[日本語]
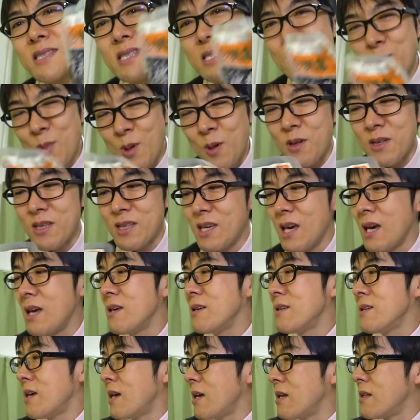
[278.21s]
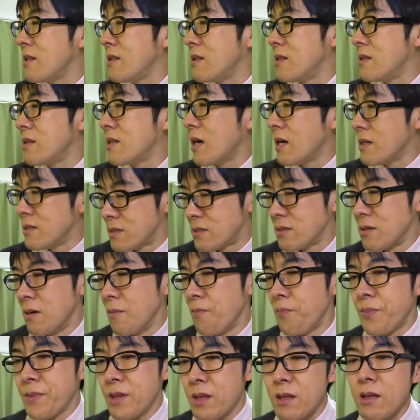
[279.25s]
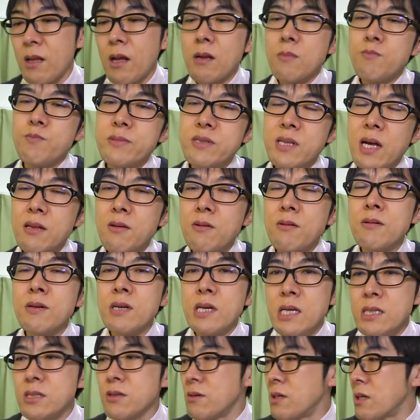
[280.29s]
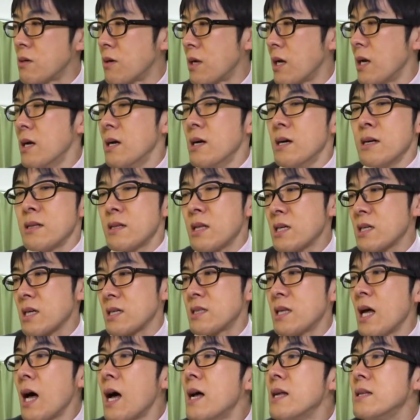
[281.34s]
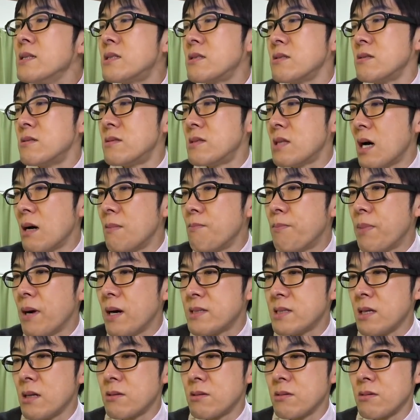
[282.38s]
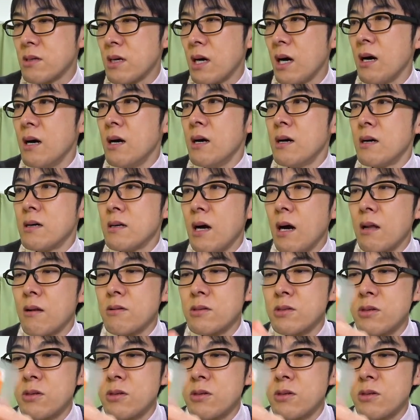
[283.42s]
つも減塩なんですよあの豚丼以上にこれ確か30何パーセントとかあの